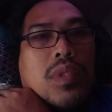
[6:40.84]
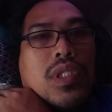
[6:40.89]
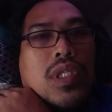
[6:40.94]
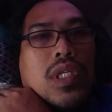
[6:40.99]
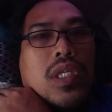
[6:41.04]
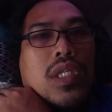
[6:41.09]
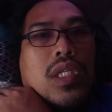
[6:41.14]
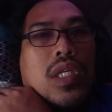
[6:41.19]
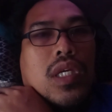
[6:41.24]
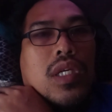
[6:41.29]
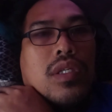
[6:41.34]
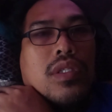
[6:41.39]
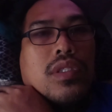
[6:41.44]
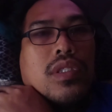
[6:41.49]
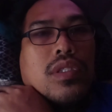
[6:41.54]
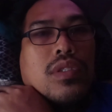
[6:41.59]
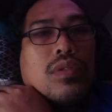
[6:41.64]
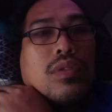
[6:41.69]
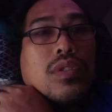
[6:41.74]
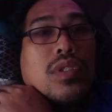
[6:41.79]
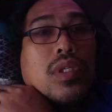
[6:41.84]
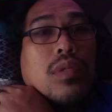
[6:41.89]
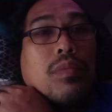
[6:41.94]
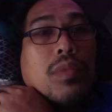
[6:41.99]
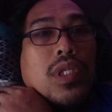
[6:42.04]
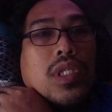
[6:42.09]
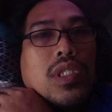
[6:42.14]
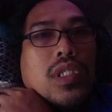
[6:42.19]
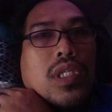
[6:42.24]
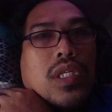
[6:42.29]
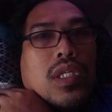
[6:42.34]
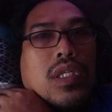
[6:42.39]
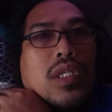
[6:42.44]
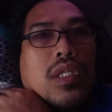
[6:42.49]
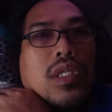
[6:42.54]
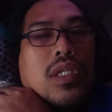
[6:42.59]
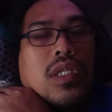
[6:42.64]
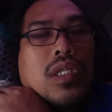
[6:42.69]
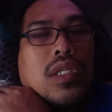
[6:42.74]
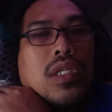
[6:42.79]
masaya tayo sa social media.
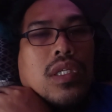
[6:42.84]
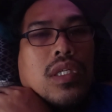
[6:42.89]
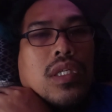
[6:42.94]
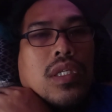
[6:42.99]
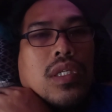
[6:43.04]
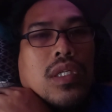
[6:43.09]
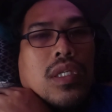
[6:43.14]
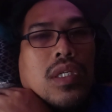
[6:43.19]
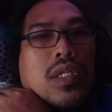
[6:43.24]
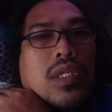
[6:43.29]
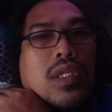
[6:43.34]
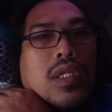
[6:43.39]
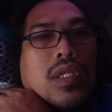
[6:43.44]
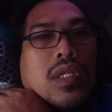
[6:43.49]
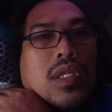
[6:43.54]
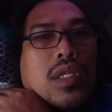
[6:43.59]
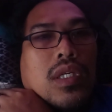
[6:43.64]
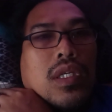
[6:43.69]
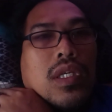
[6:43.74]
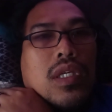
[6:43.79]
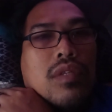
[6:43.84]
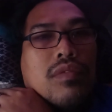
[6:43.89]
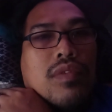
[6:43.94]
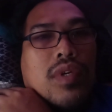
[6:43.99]
And